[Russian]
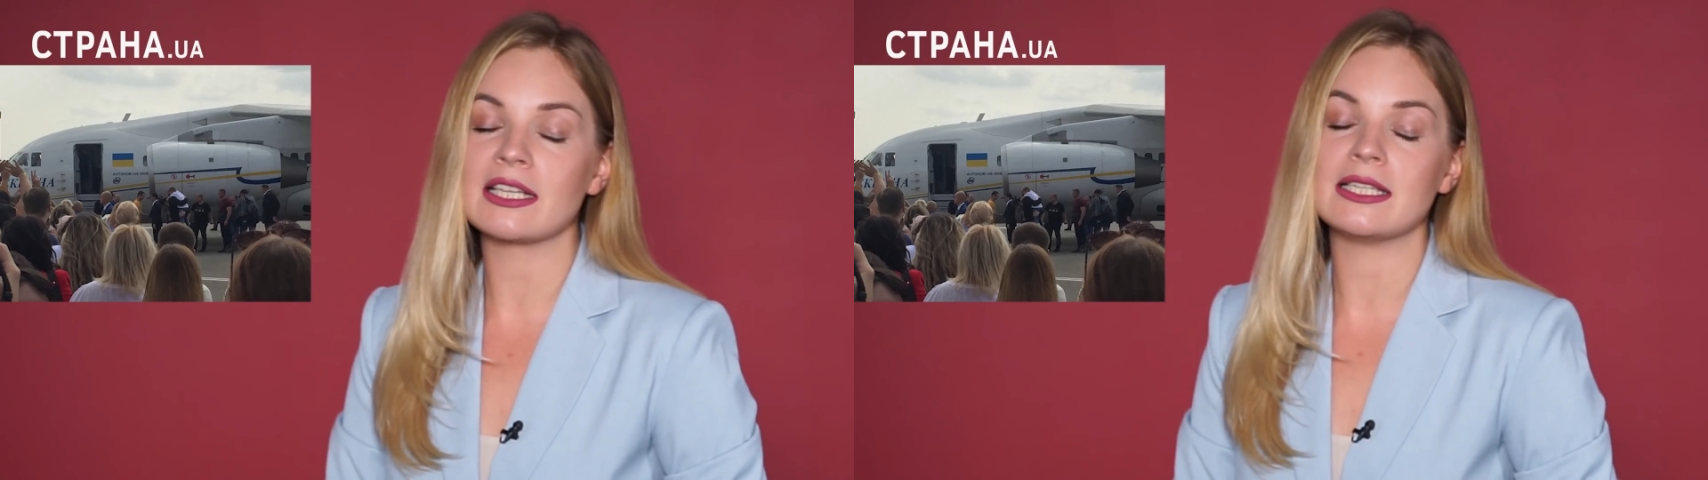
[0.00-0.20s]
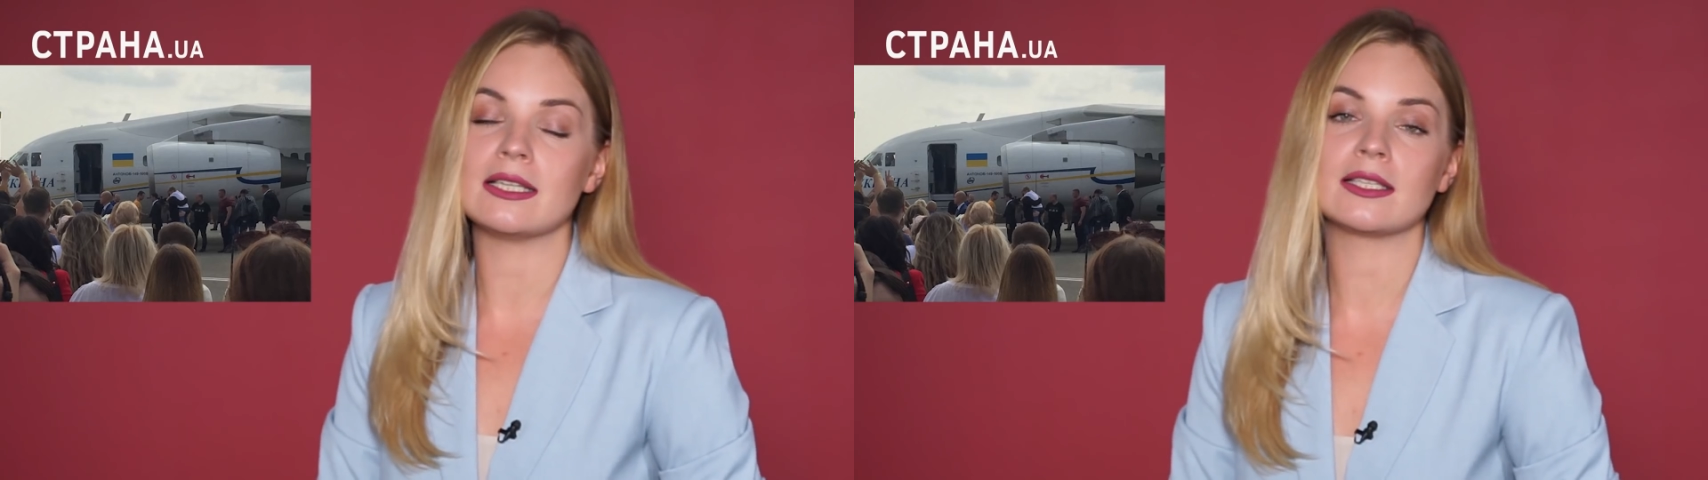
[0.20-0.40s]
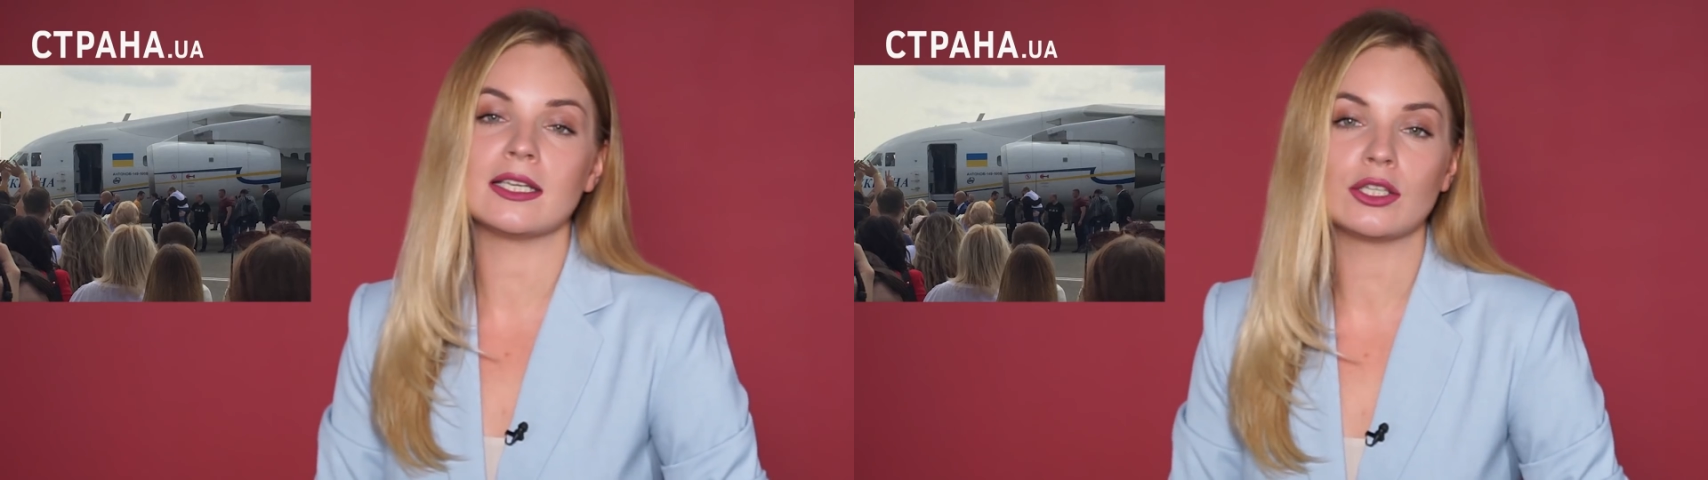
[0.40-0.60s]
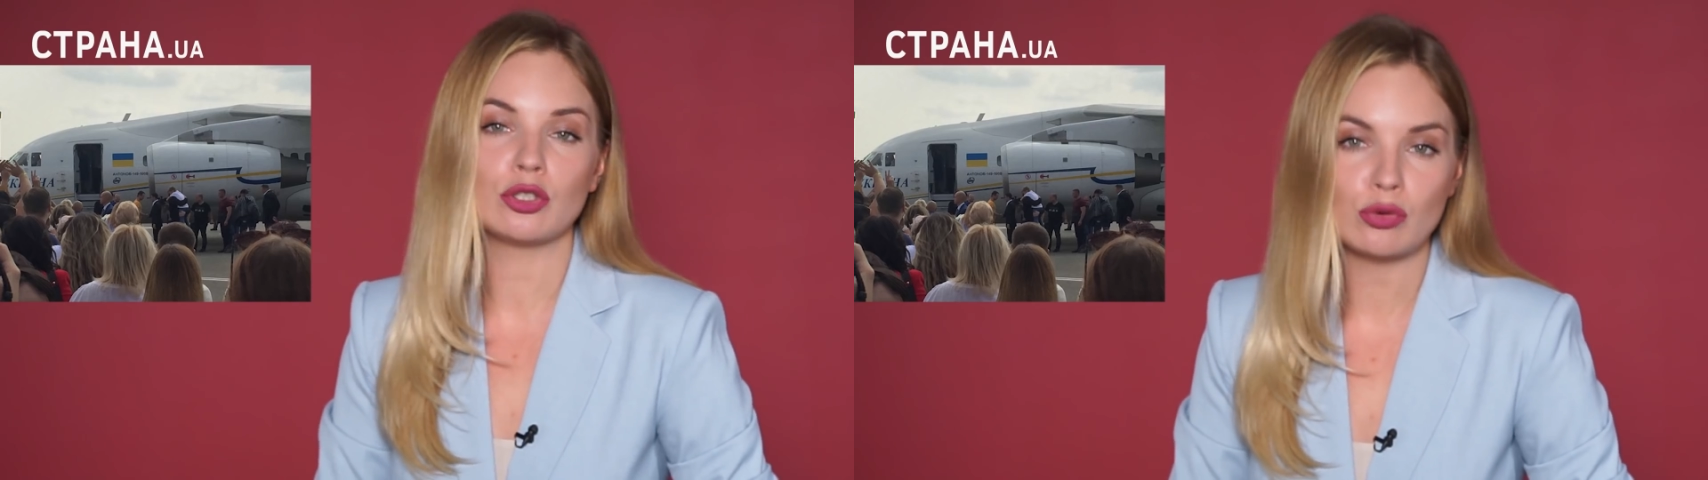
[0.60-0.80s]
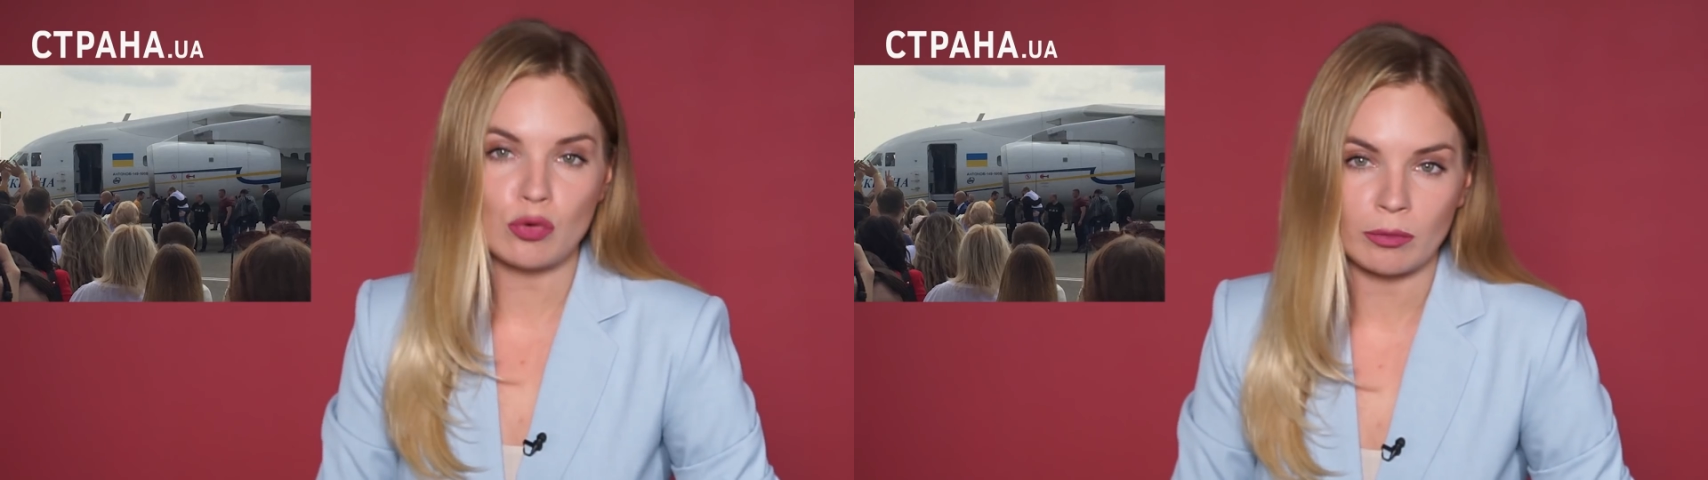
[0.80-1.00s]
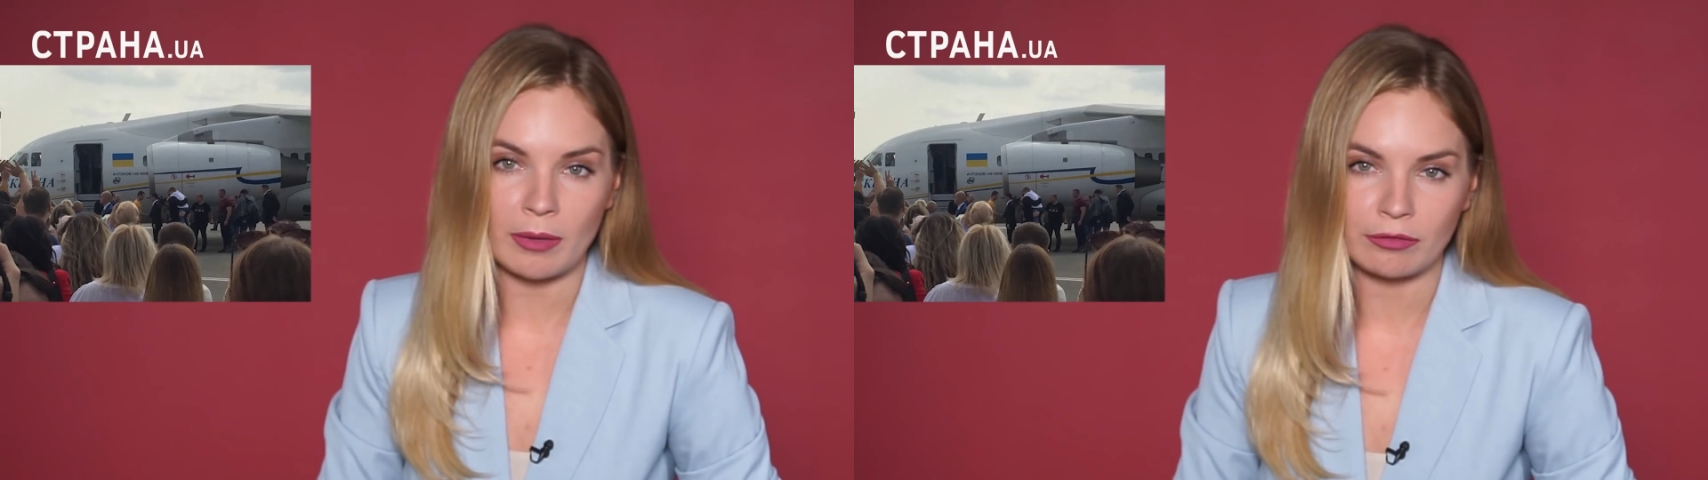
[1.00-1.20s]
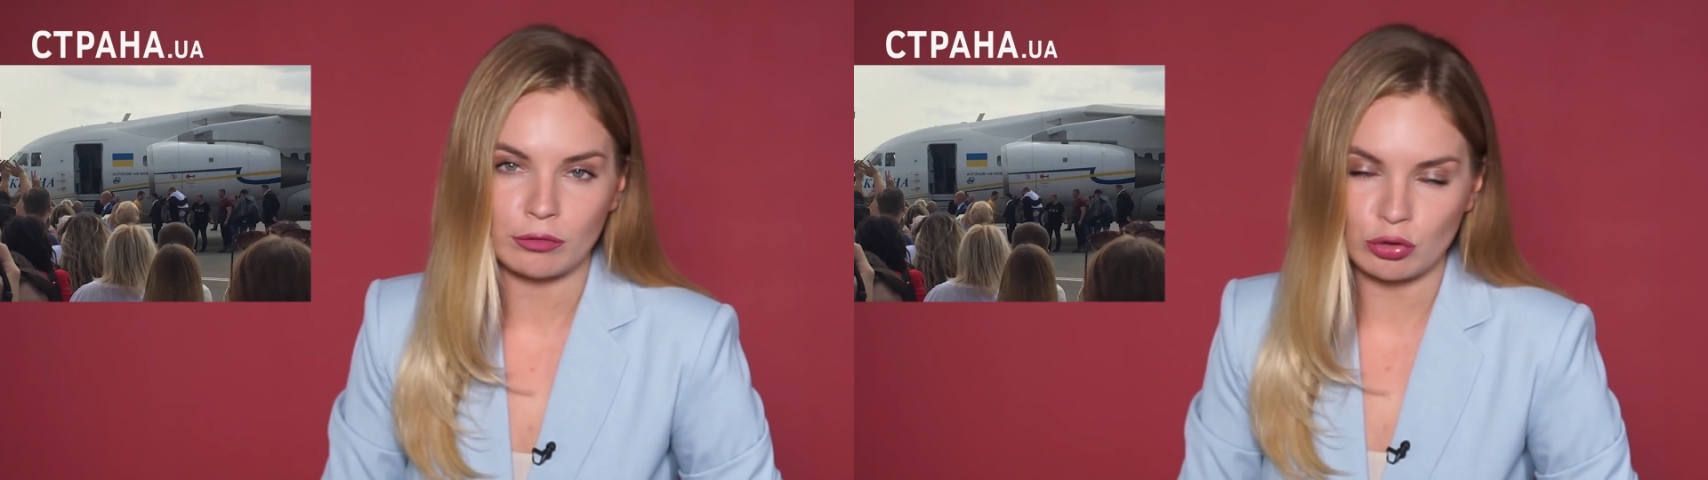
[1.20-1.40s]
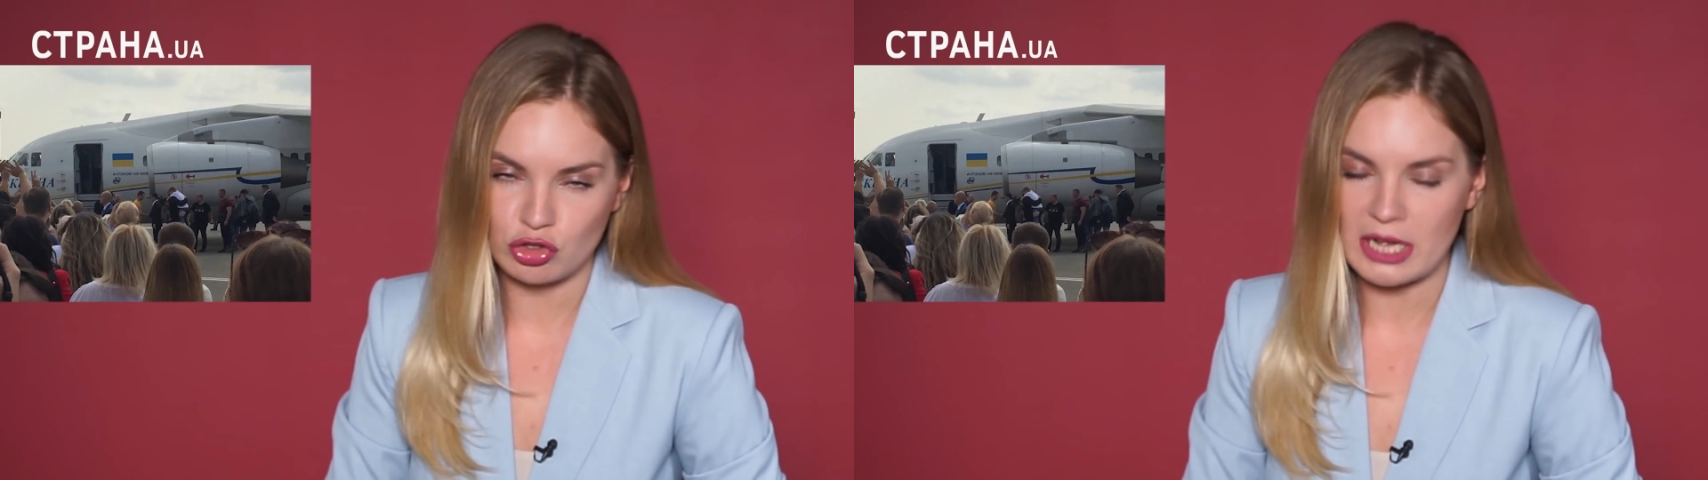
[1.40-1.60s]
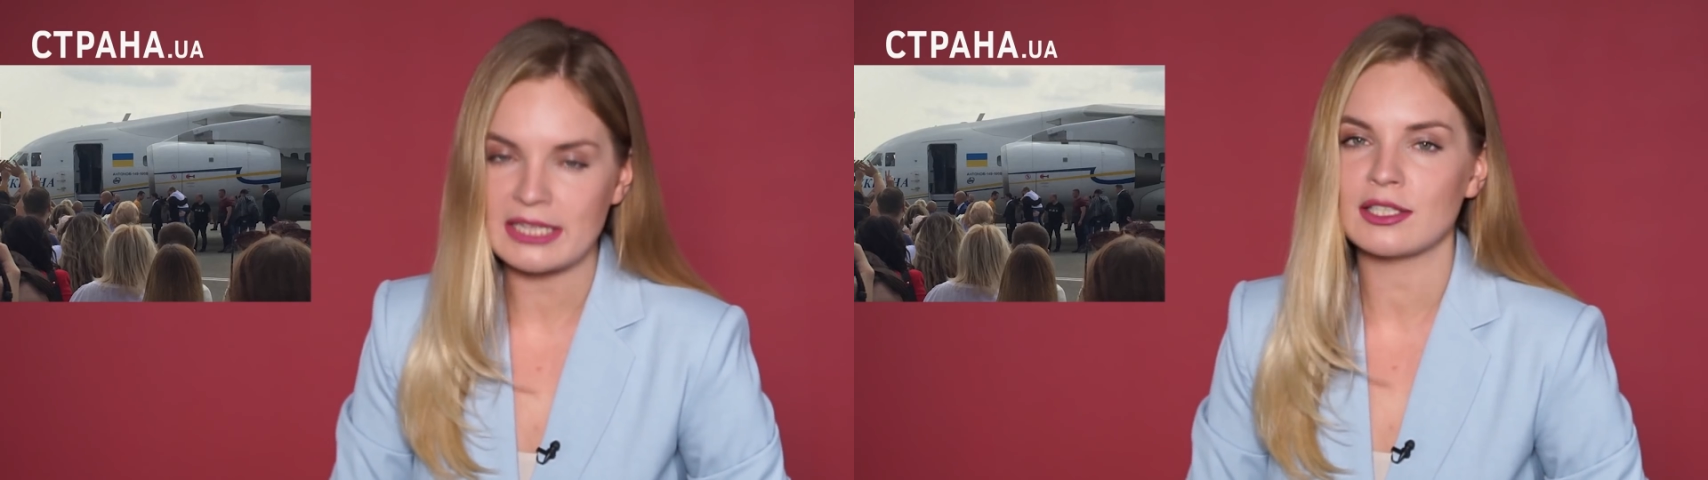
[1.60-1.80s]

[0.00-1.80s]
российских тюрьмах, включая